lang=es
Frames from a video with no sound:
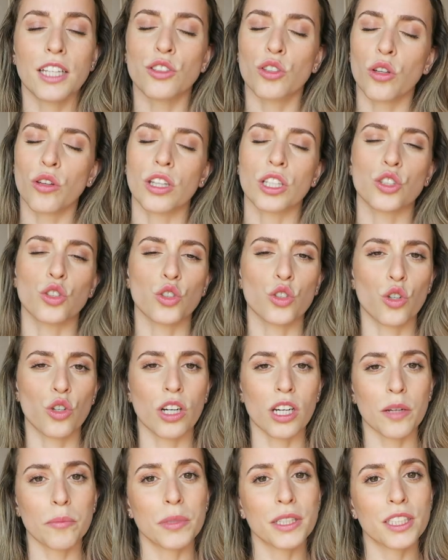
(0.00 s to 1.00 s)
Entonces, os lo
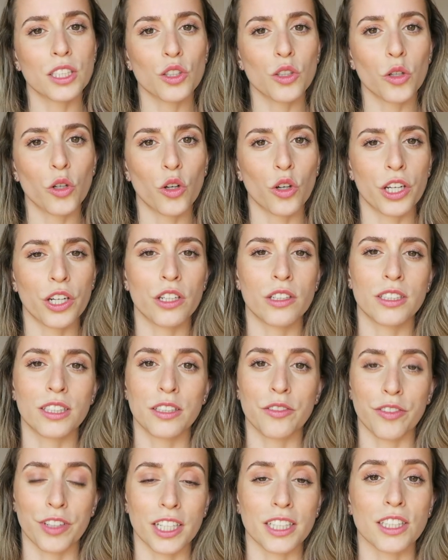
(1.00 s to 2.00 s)
he repetido en
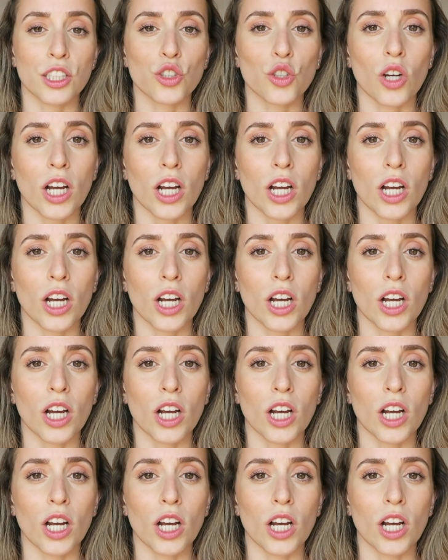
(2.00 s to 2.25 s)
diferentes